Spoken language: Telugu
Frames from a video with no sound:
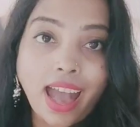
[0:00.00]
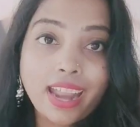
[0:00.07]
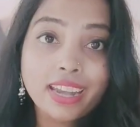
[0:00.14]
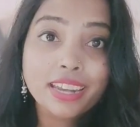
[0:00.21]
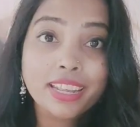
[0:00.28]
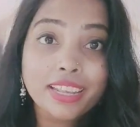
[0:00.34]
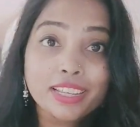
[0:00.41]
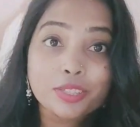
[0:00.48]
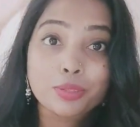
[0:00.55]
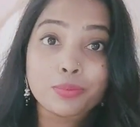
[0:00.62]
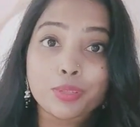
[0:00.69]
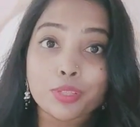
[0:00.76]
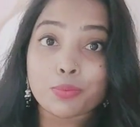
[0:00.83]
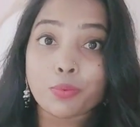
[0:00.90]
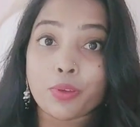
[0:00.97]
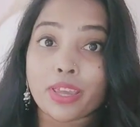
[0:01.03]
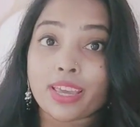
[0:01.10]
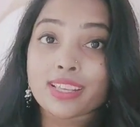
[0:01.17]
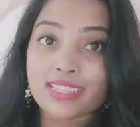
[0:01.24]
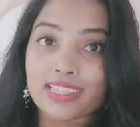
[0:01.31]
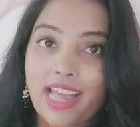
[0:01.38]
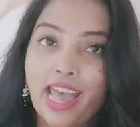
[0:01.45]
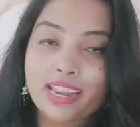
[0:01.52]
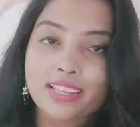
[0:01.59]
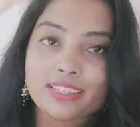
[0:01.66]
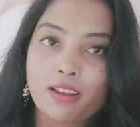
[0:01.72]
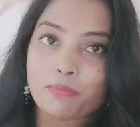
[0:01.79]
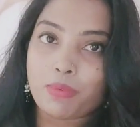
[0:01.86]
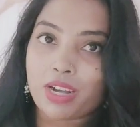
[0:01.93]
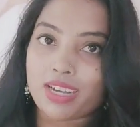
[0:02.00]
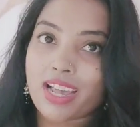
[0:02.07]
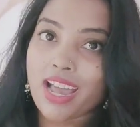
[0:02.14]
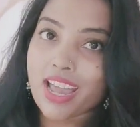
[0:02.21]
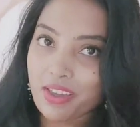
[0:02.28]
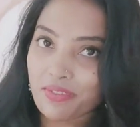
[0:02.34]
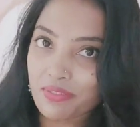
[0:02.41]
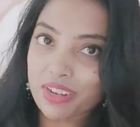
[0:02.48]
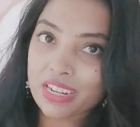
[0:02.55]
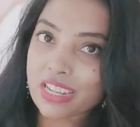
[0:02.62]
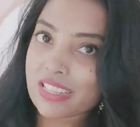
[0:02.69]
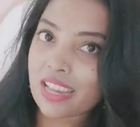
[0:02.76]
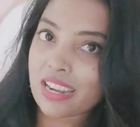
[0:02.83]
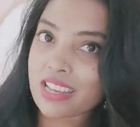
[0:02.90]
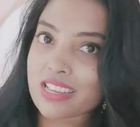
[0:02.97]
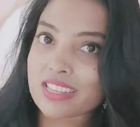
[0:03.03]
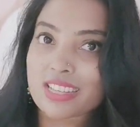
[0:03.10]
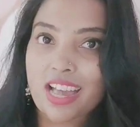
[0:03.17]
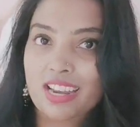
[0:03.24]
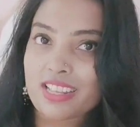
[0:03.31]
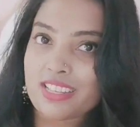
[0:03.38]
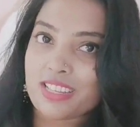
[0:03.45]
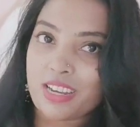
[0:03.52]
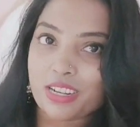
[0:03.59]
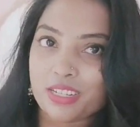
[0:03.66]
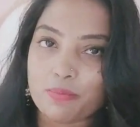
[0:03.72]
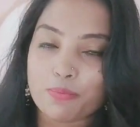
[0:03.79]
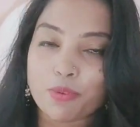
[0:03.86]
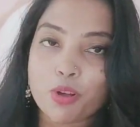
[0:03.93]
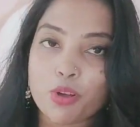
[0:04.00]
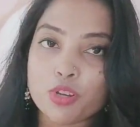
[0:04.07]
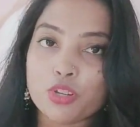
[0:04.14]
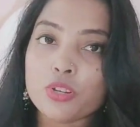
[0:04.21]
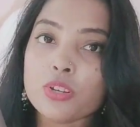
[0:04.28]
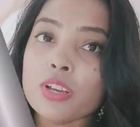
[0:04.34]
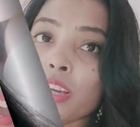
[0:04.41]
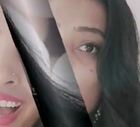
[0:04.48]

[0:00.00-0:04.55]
అండ్ నేను చూపించబోయే శారీస్ అనమాట హెవీ డిజైనింగ్ శారీస్ అనే చెప్పుకోవచ్చు